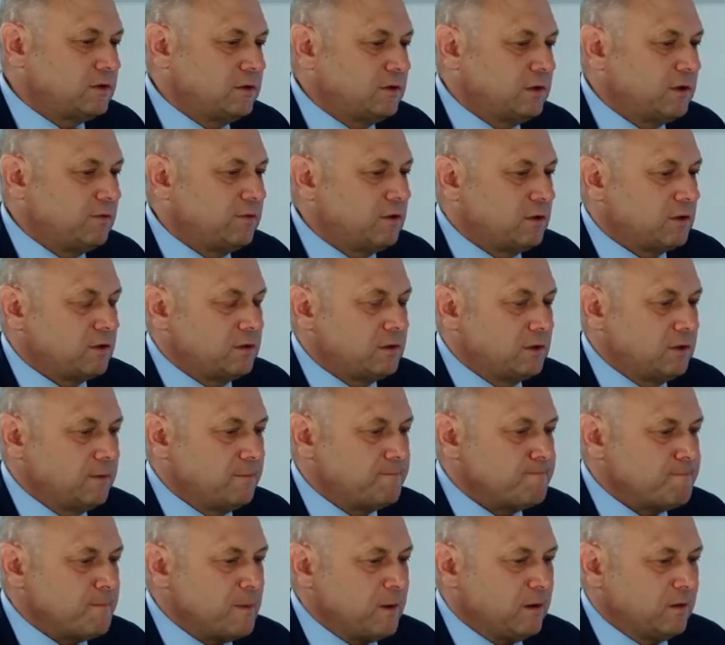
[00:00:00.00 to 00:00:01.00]
наверное,
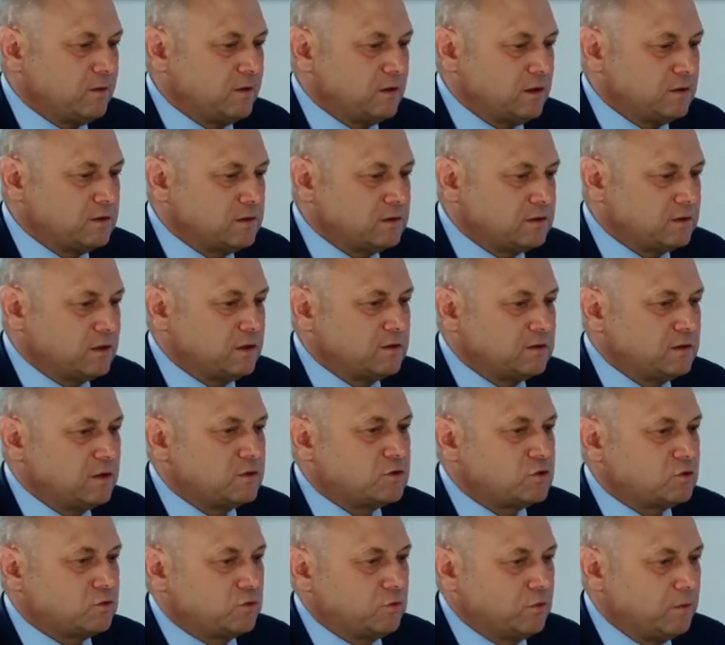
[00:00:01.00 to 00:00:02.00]
надо сказать,
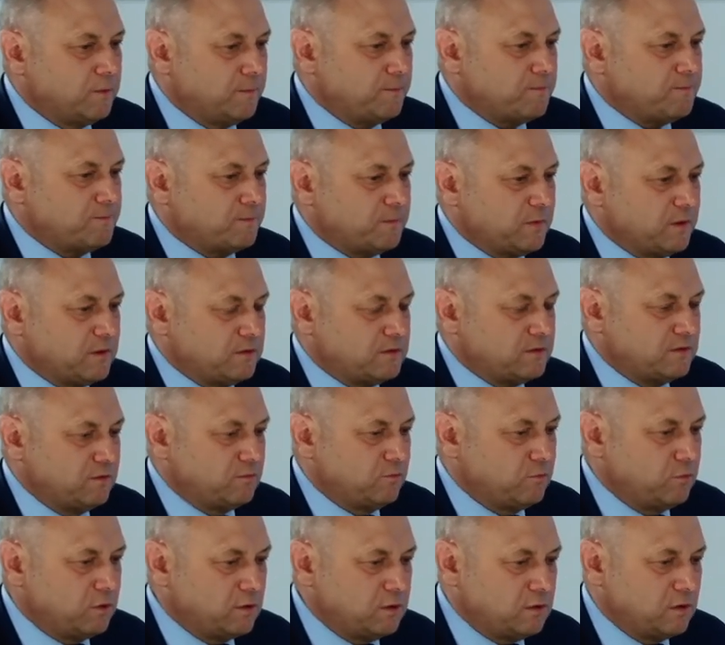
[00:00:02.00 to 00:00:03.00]
что
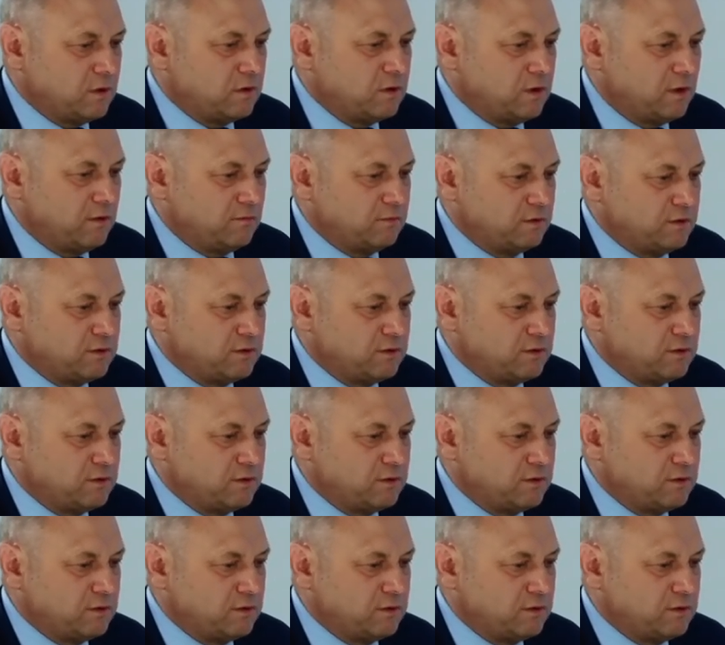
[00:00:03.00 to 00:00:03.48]
сегодня главной